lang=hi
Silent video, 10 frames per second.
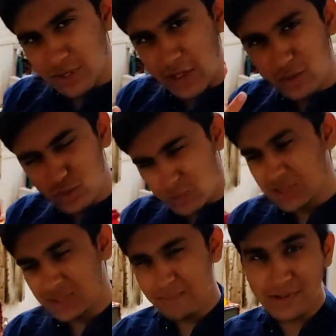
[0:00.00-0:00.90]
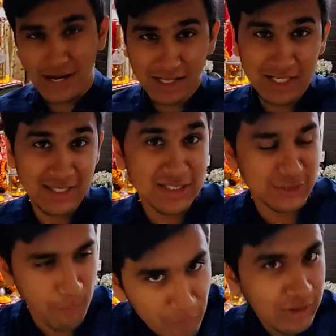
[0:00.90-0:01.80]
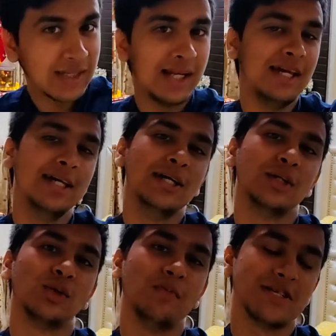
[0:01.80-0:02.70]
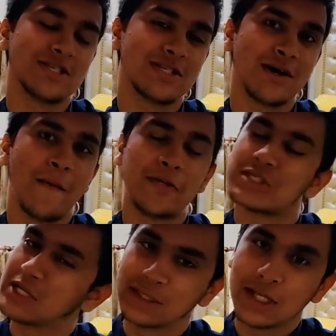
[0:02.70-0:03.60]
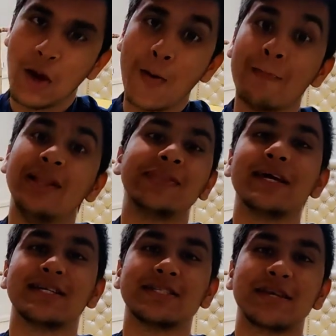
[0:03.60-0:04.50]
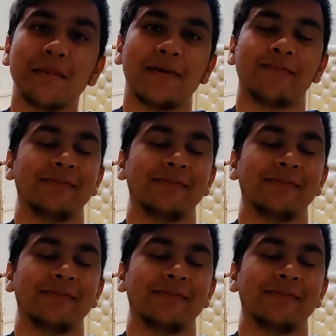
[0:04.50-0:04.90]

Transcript: थैंक यू सो मच इतने प्यार के लिए इतने सपोर्ट के लिए तो बस चलते हैं मिलते हैं रास्ते में